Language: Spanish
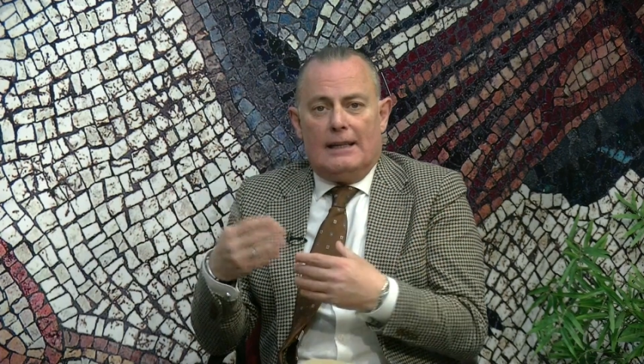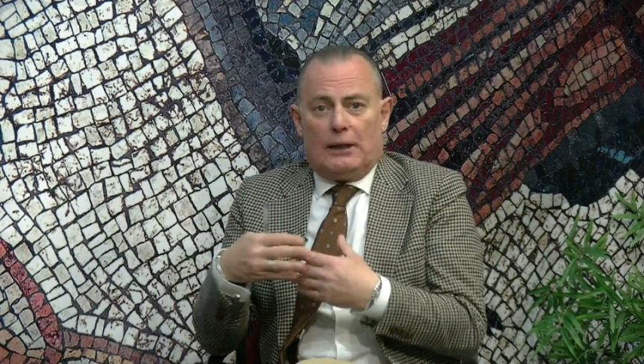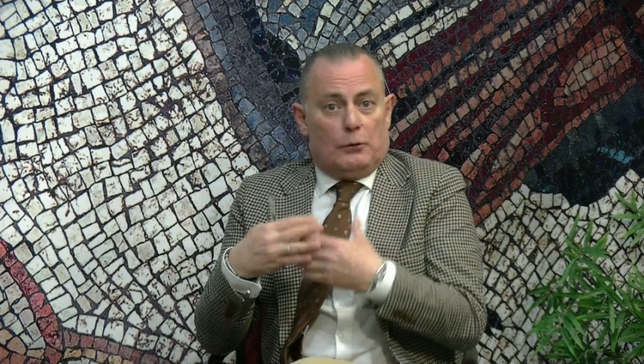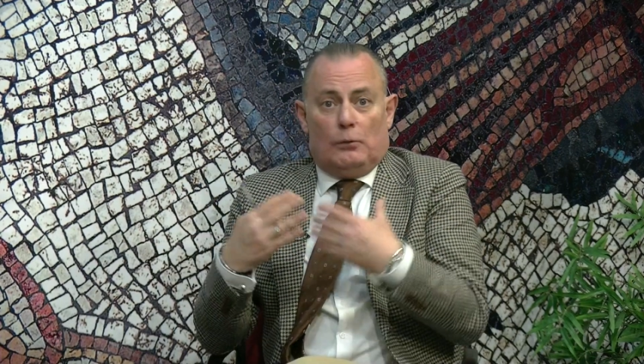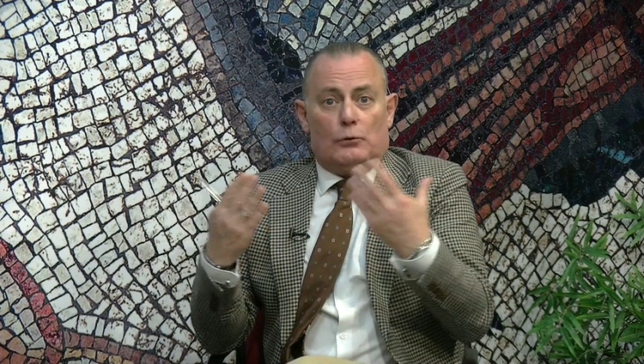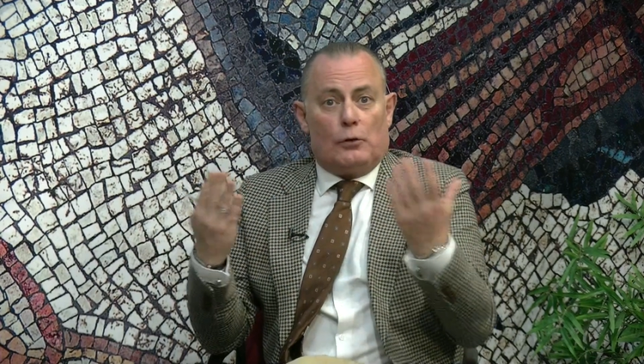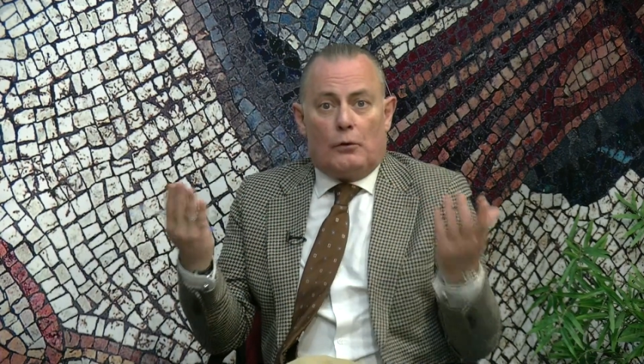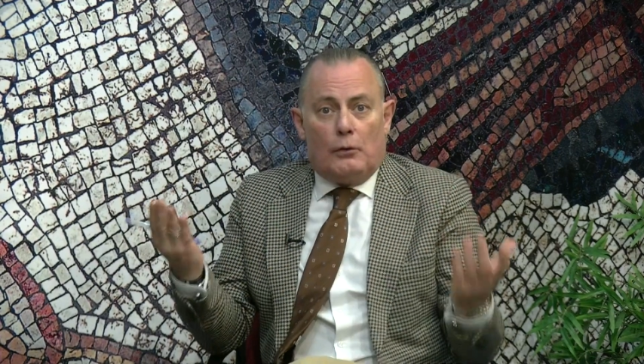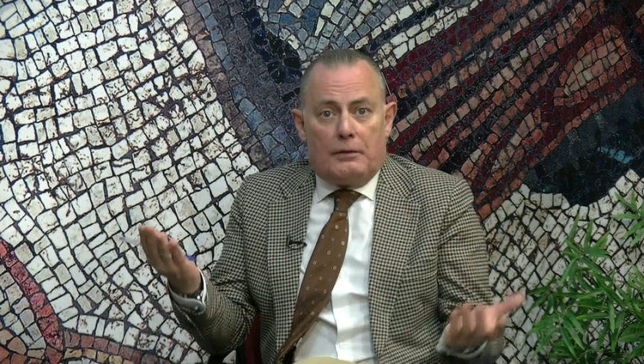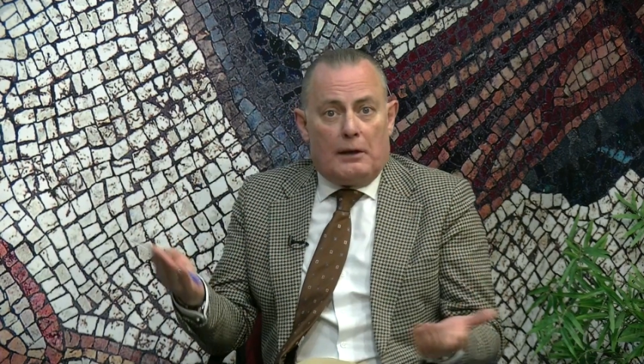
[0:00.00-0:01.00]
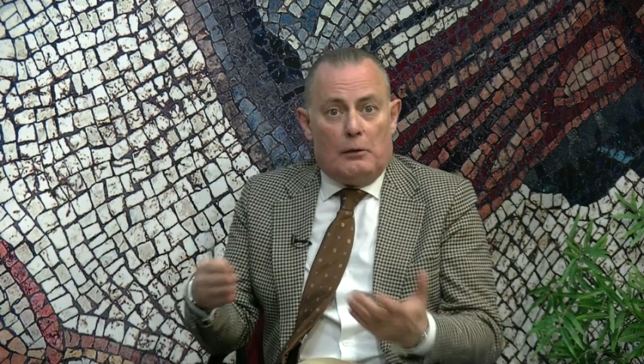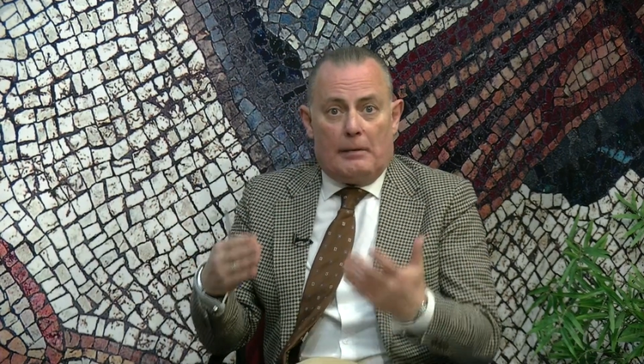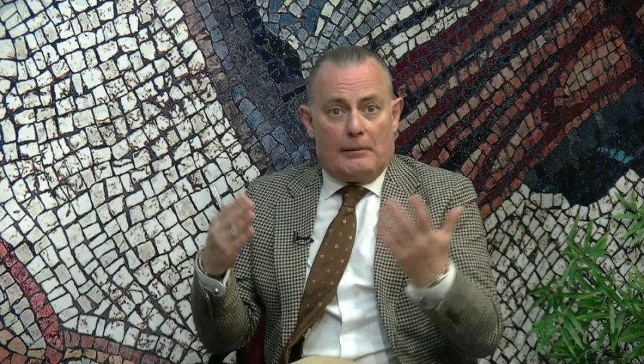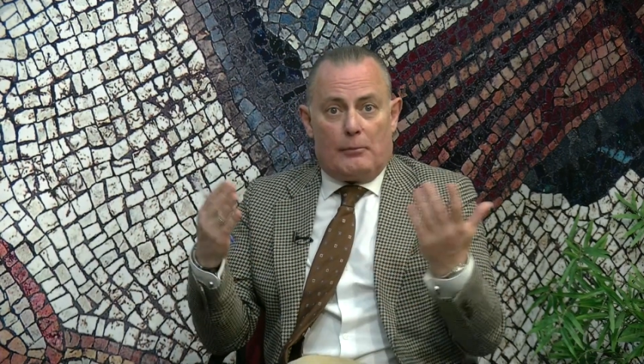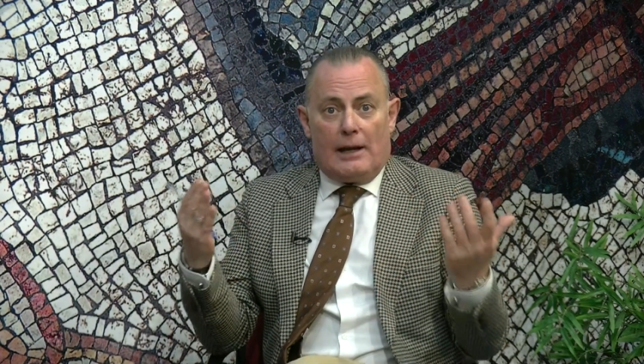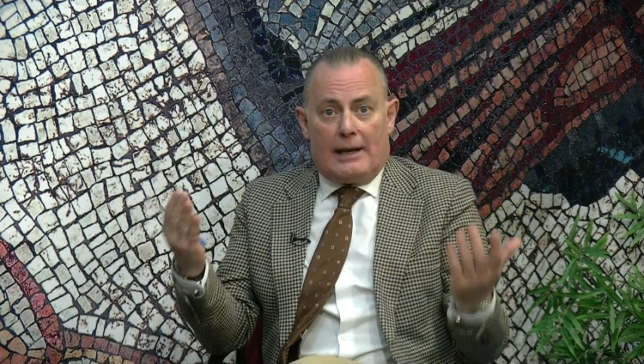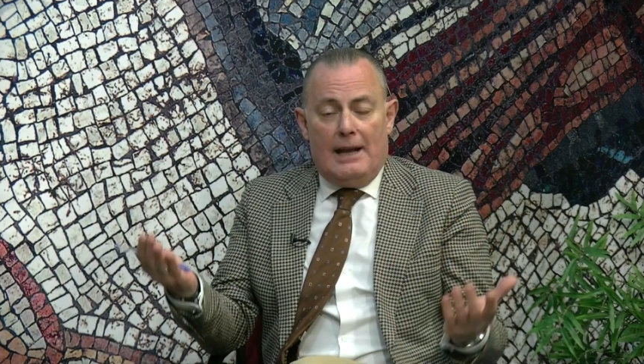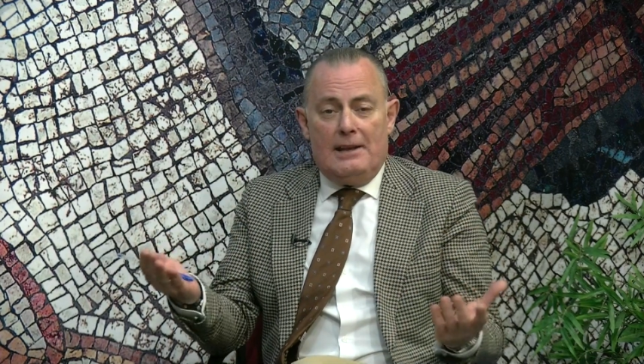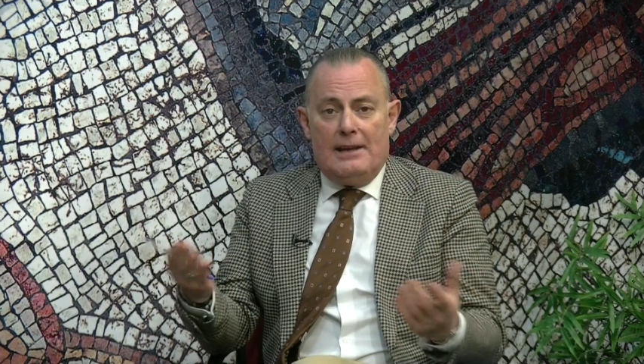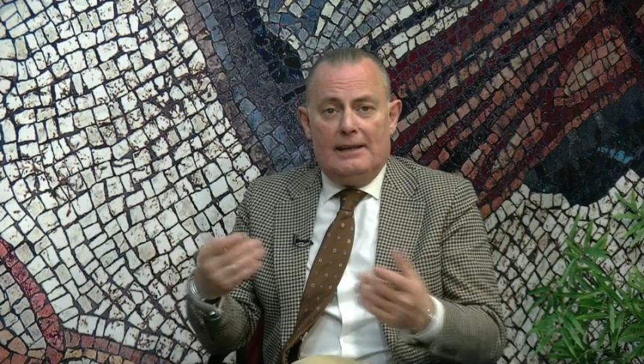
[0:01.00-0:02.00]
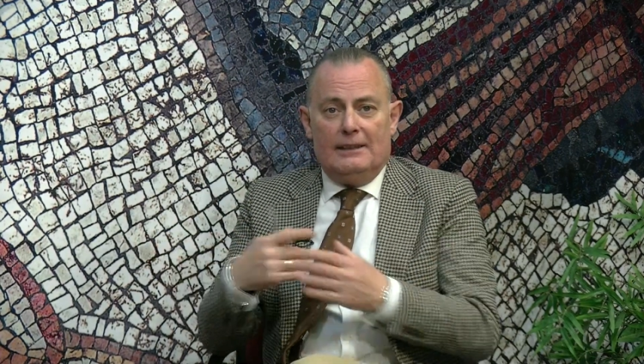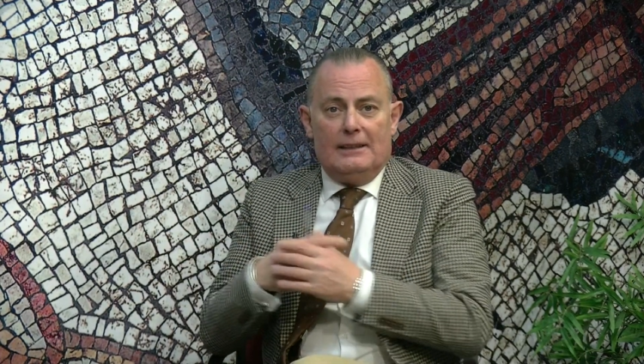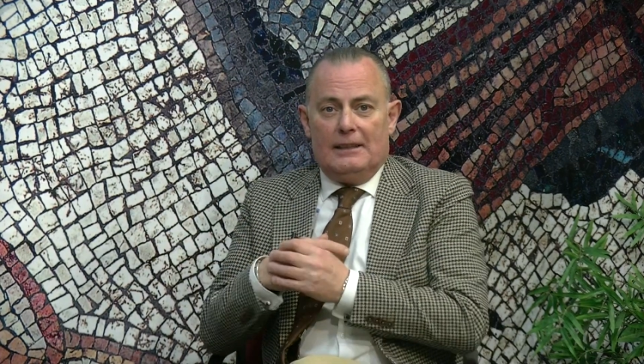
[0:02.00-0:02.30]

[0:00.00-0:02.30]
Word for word: eh, que todo el mundo conoce, que no para por la calle,